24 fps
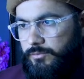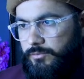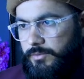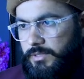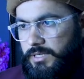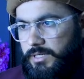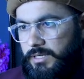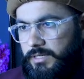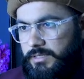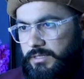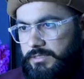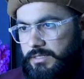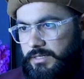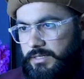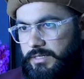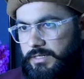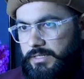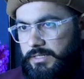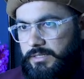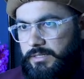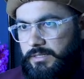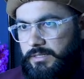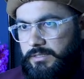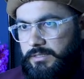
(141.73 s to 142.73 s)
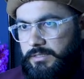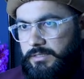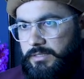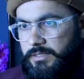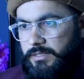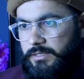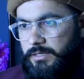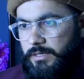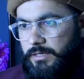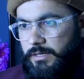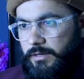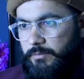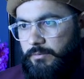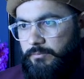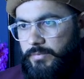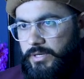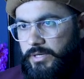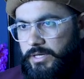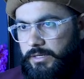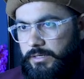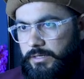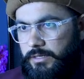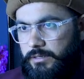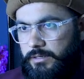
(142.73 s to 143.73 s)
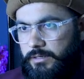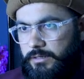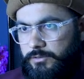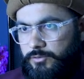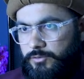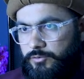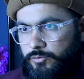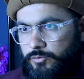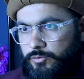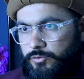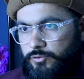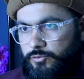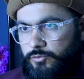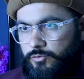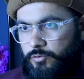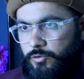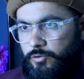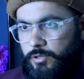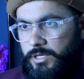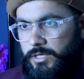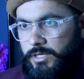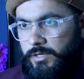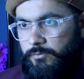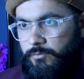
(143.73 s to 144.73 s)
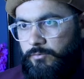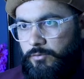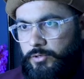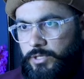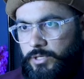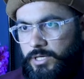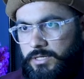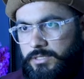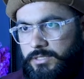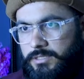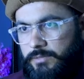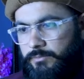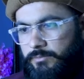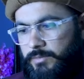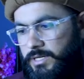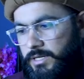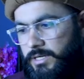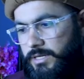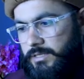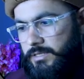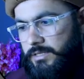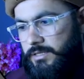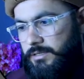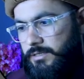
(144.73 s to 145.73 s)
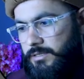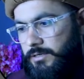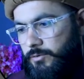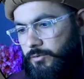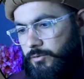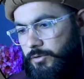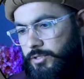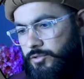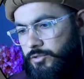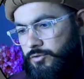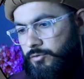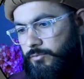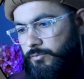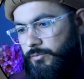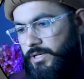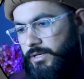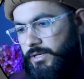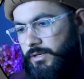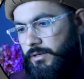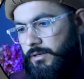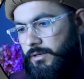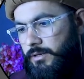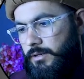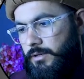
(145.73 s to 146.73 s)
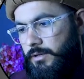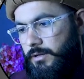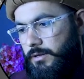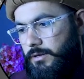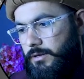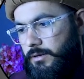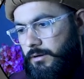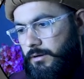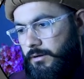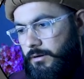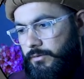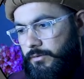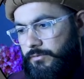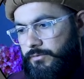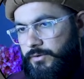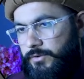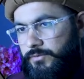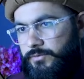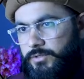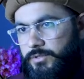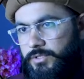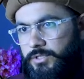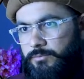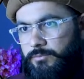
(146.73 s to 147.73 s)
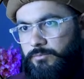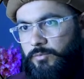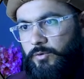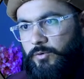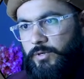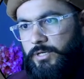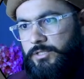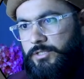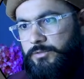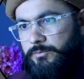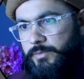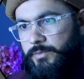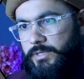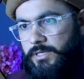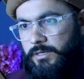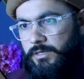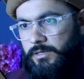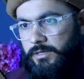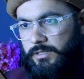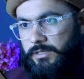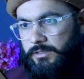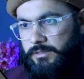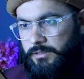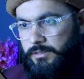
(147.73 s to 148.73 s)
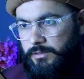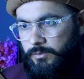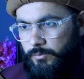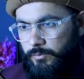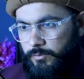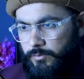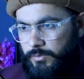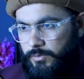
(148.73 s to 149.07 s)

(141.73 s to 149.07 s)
कलर्स ऐड कर दिए हैं अब मैं इनका जो स्ट्रोक है वो यहाँ से बढ़ा देता हूँ इसको मैं फ़िफ्टीन पॉइंट्स पर रख लेता हूँ